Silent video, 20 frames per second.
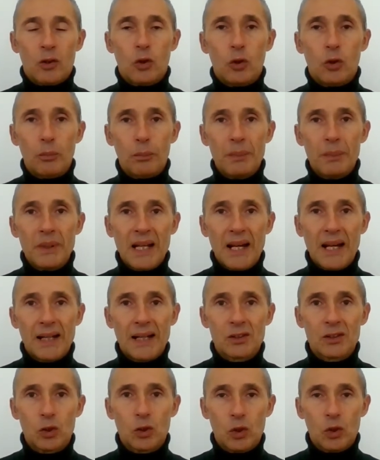
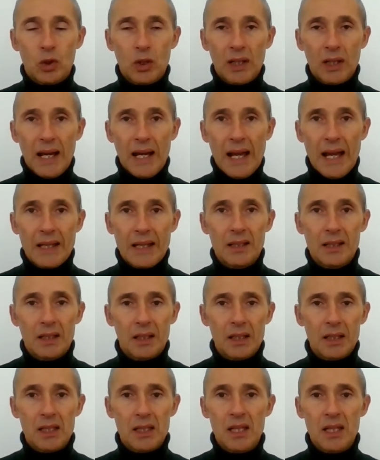compilato
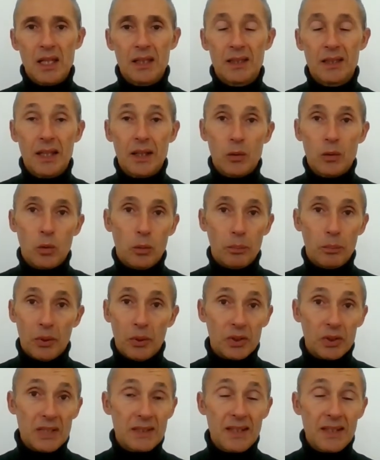online, richiede un
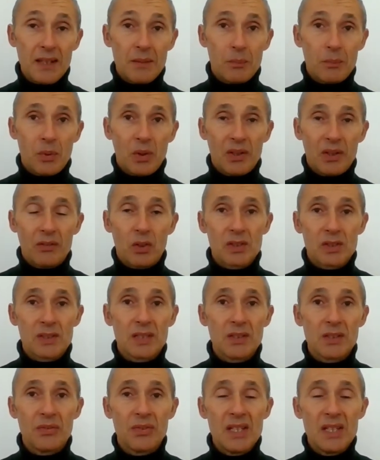po' di tempo ai
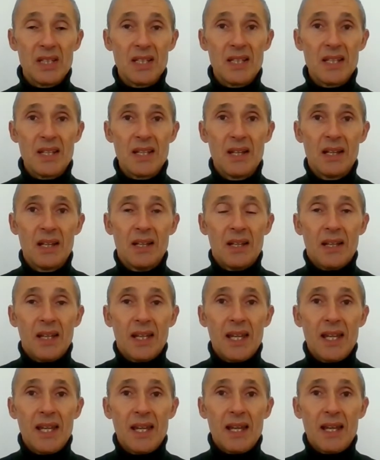vostri figli
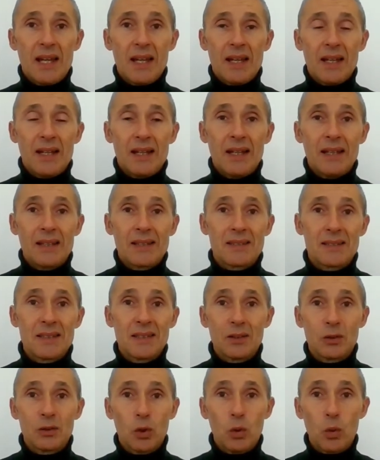e eh,
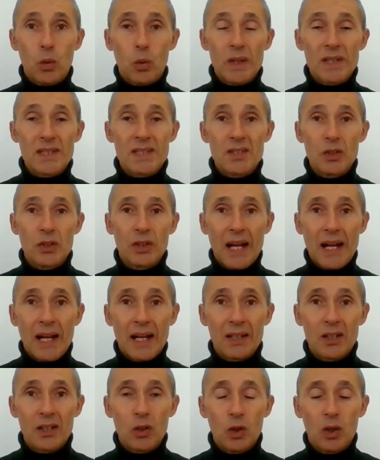essendo un
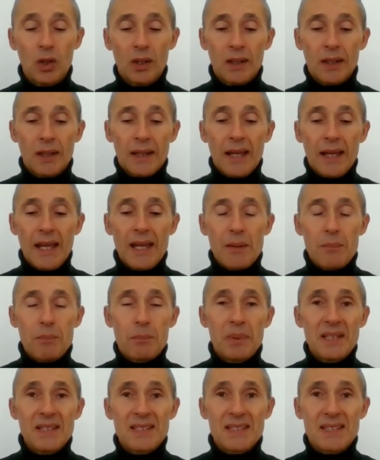questionario
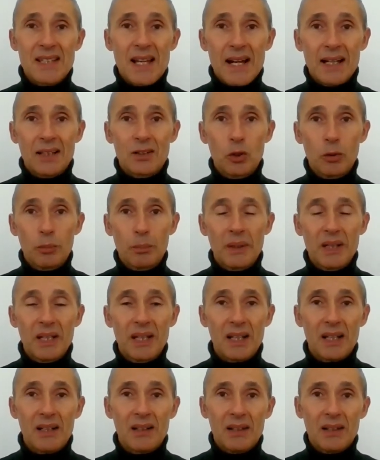è pensato
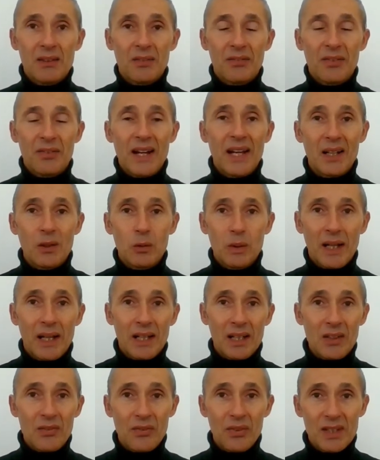per fare
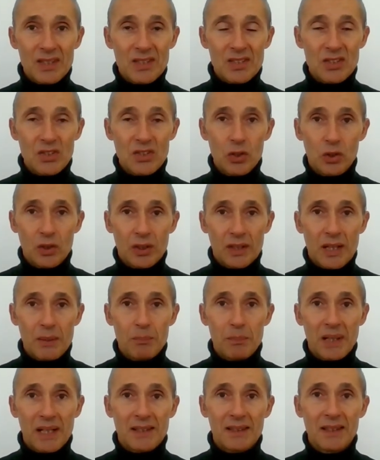una
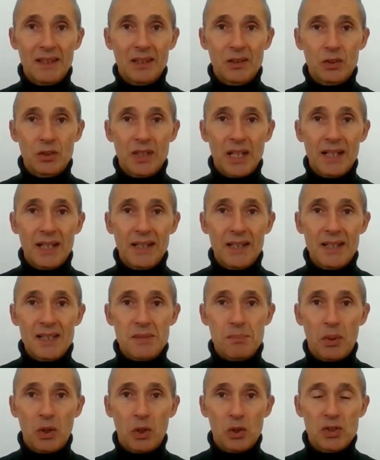riflessione partendo dalle
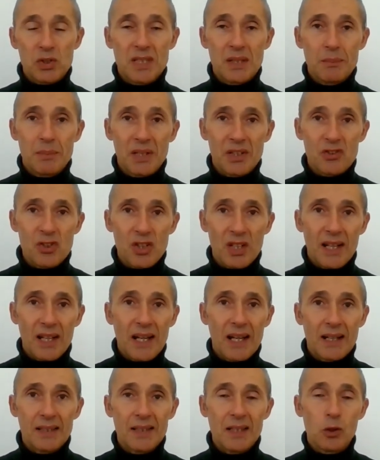risposte per
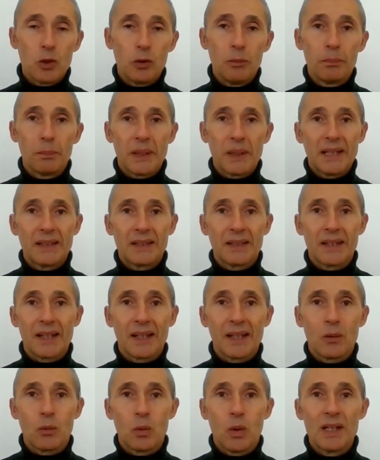cercare di
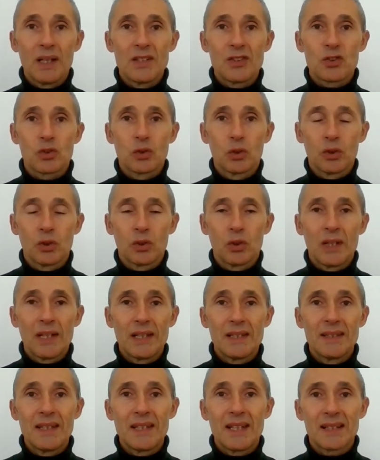comprendere quali sono
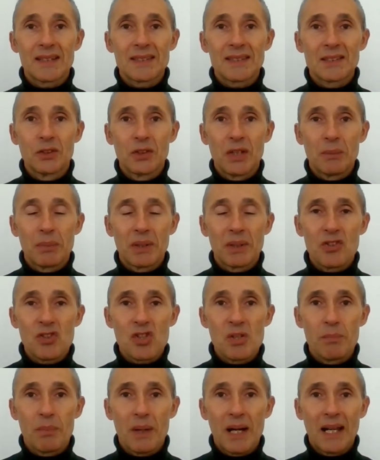le indicazioni
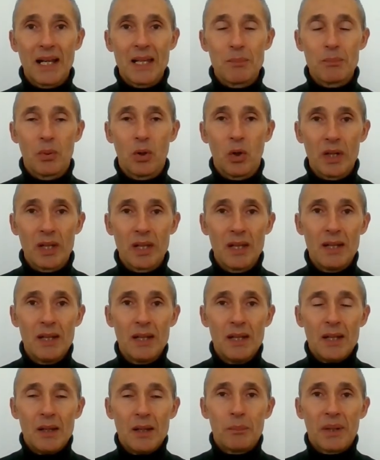principali poi
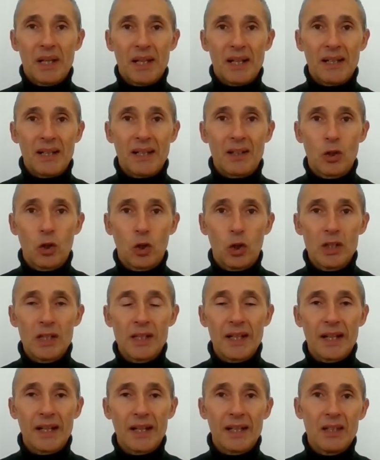per
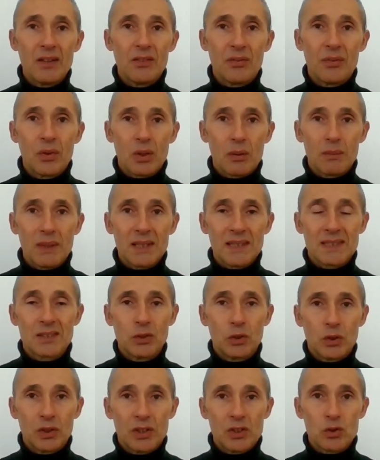raccogliere
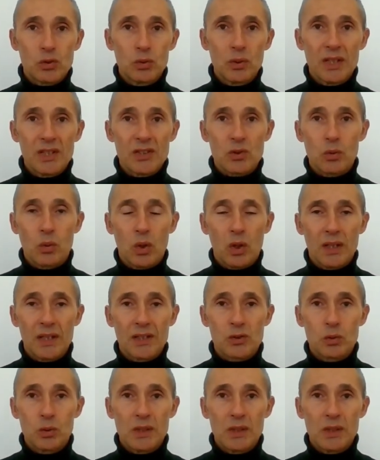informazioni sulle scuole e